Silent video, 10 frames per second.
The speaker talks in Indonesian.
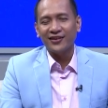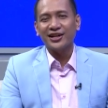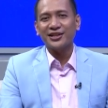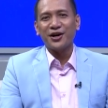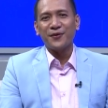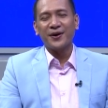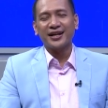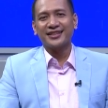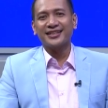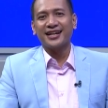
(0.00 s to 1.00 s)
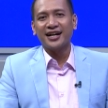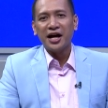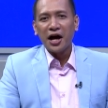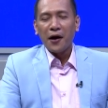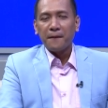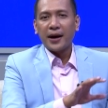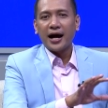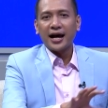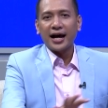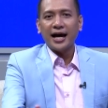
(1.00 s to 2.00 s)
kalau kita ngomongin tentang
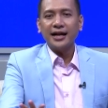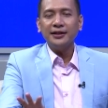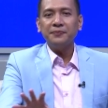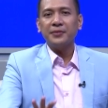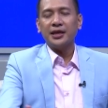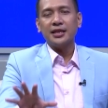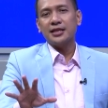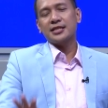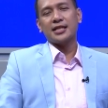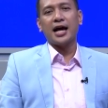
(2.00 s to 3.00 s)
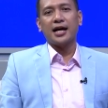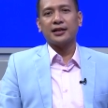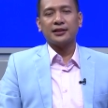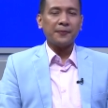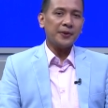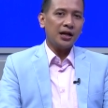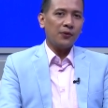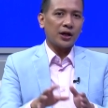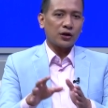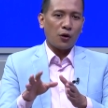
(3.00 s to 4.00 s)
makan mie instan. Tapi di
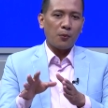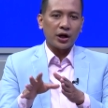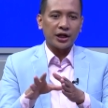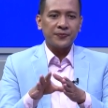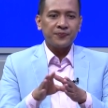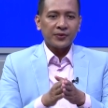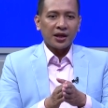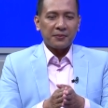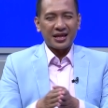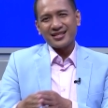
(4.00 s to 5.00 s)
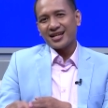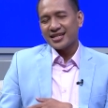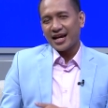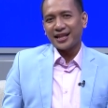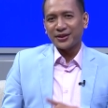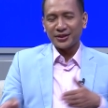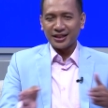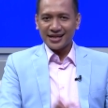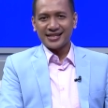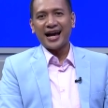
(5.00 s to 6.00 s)
luar ngomongin mie instan sehat atau
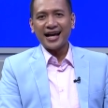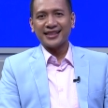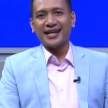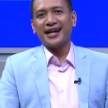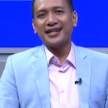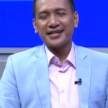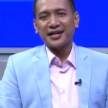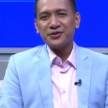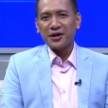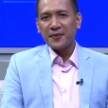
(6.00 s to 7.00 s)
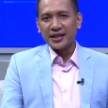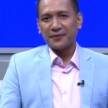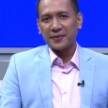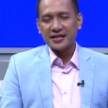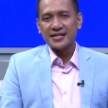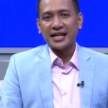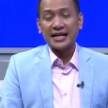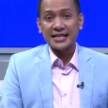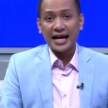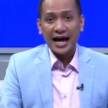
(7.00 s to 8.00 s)
tidak sehatnya, karena sekarang juga banyak mie instan
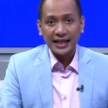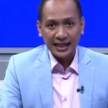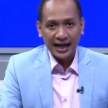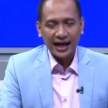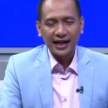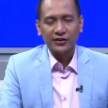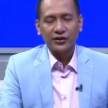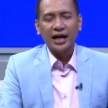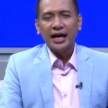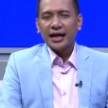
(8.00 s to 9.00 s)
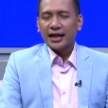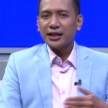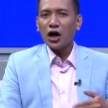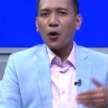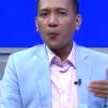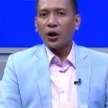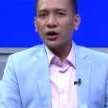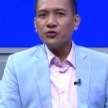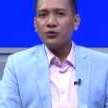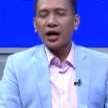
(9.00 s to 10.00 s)
yang sehat ya gitu ya. Kita
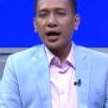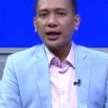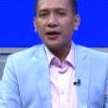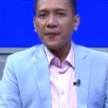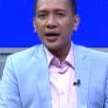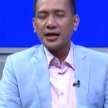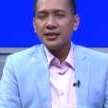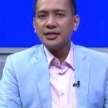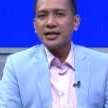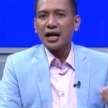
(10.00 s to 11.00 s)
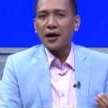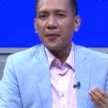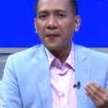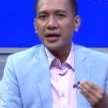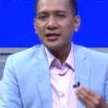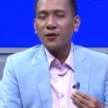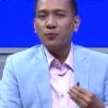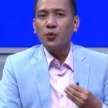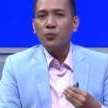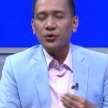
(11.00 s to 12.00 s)
ngomongin juga gimana sih cara memasak
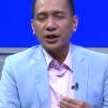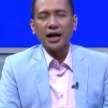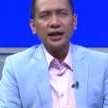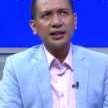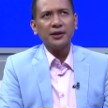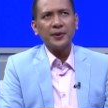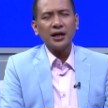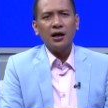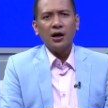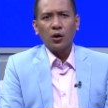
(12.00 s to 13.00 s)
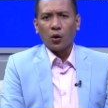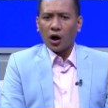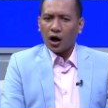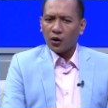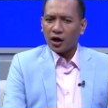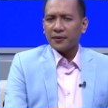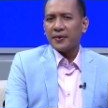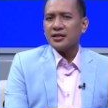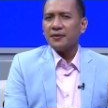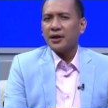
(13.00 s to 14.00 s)
bumbunya. Karena kita kira, loh kalau nggak
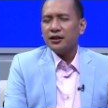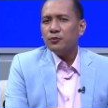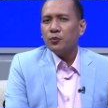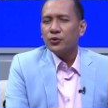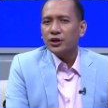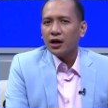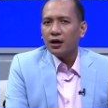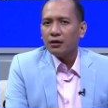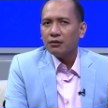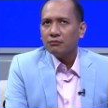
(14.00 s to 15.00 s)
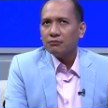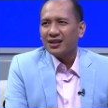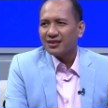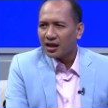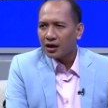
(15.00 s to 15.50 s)
dimasak berarti bumbunya mentah